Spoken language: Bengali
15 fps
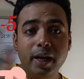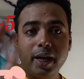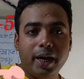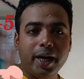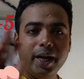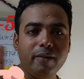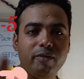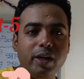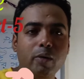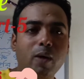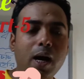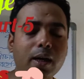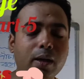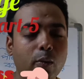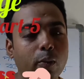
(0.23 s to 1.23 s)
হাই
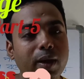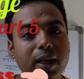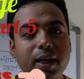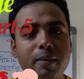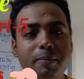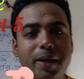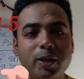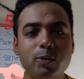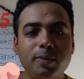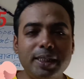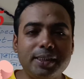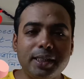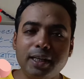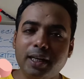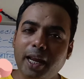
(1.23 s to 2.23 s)
এভরিওয়ান ওয়েলকাম ব্যাক টু মাই
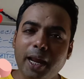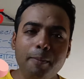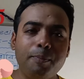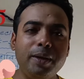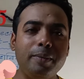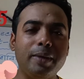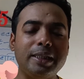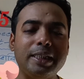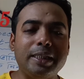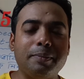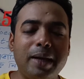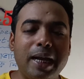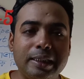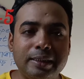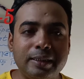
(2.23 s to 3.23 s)
চ্যানেল এমপি ম্যাজিক
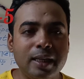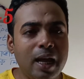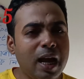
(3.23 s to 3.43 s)
ম্যাথস